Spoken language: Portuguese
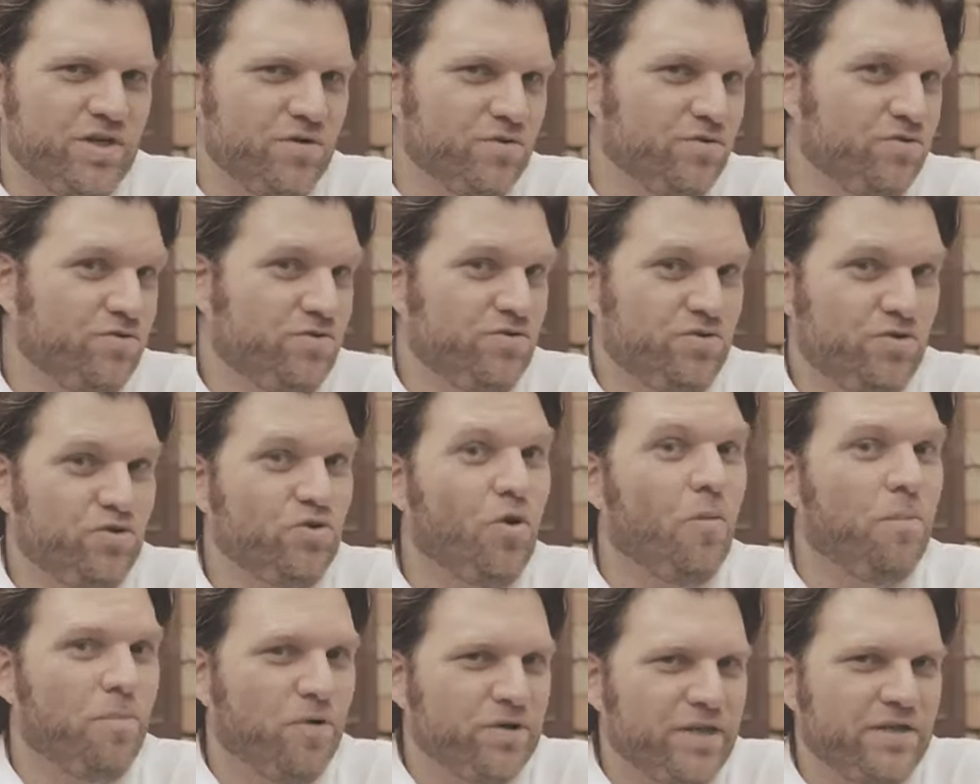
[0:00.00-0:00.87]
eu
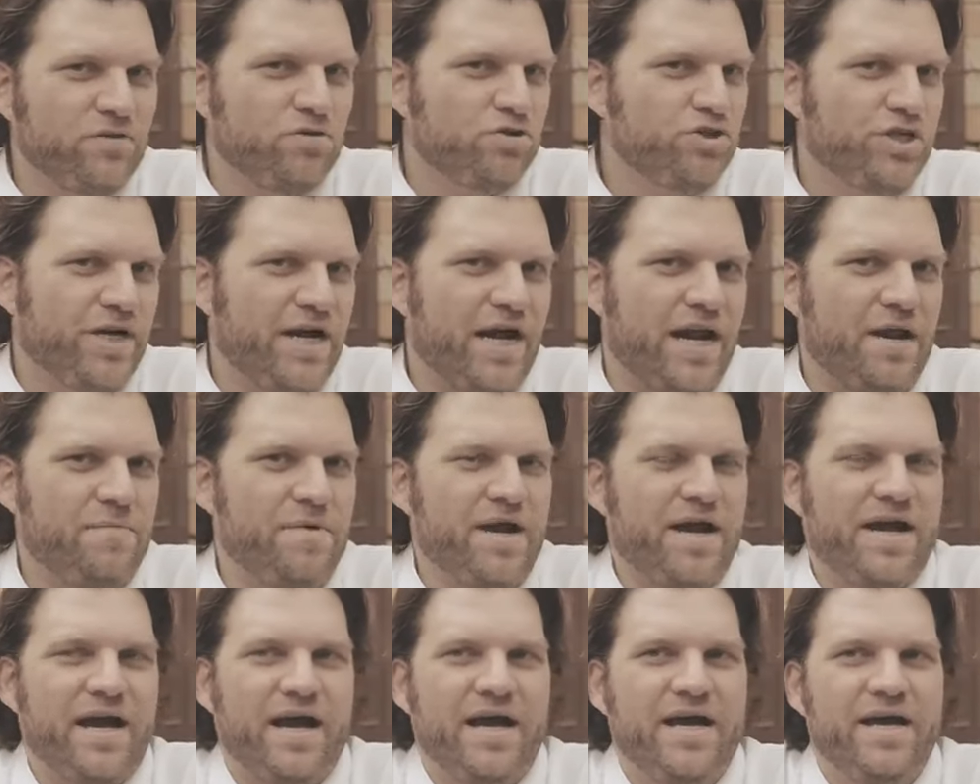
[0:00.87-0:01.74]
tô podendo chegar na
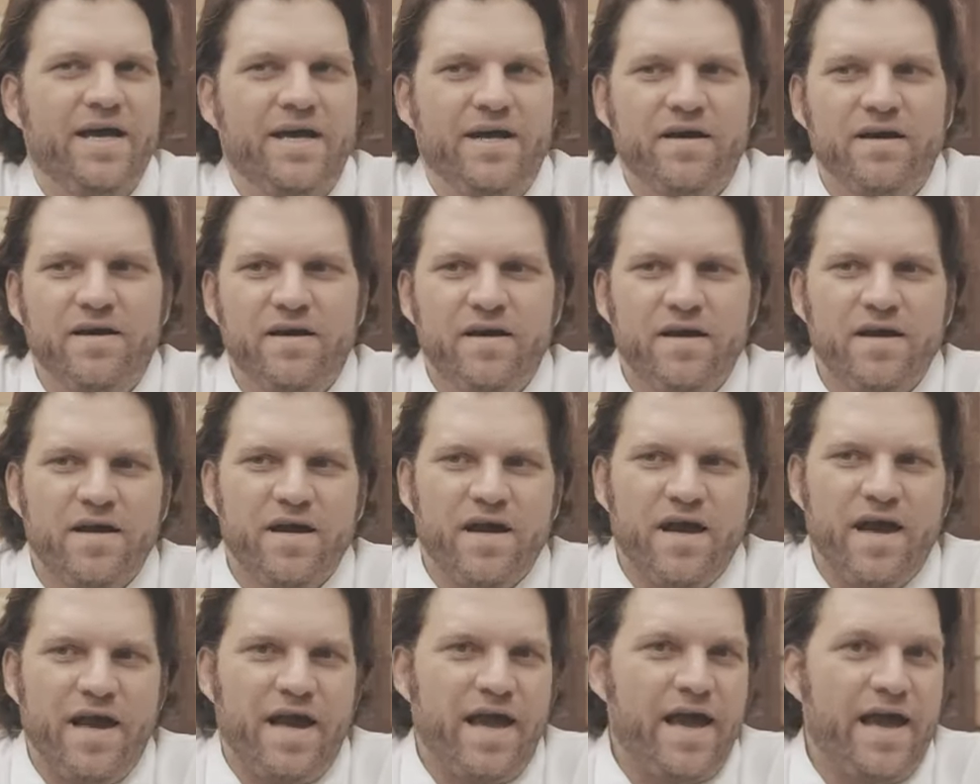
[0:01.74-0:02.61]
minha carreira,
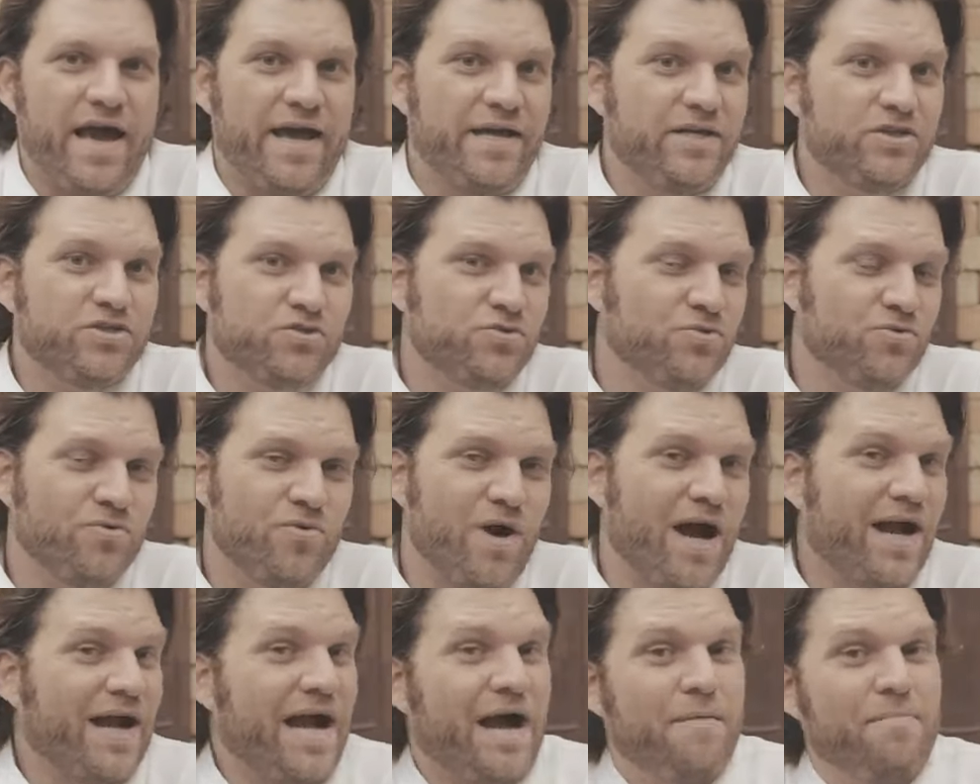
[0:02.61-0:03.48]
é,
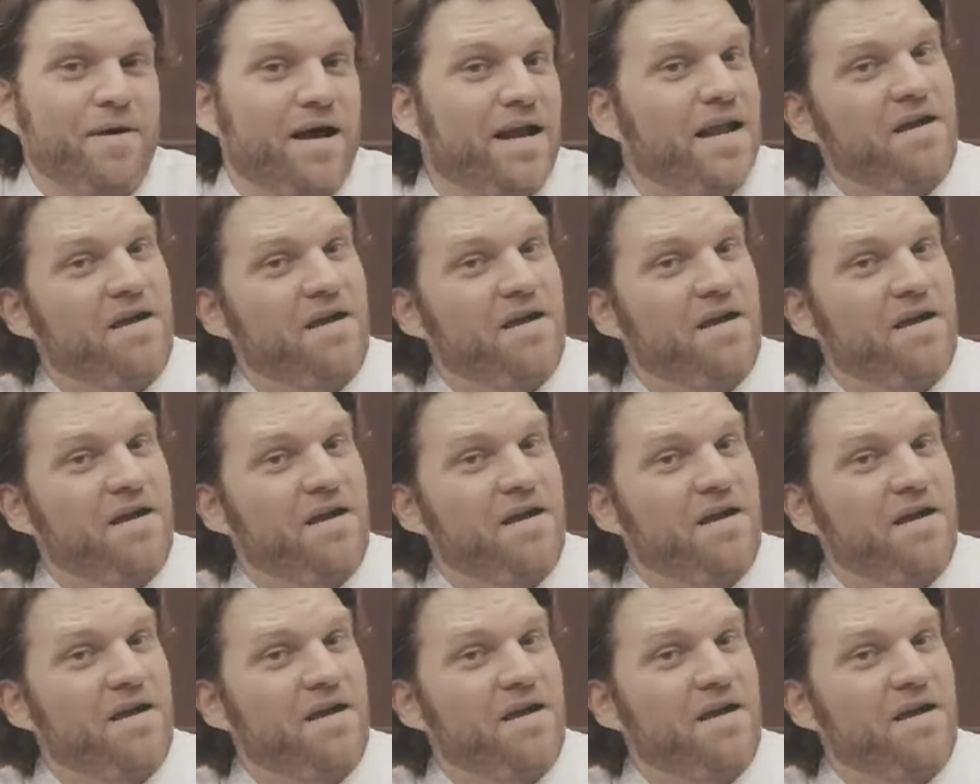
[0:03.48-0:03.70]
isso acaba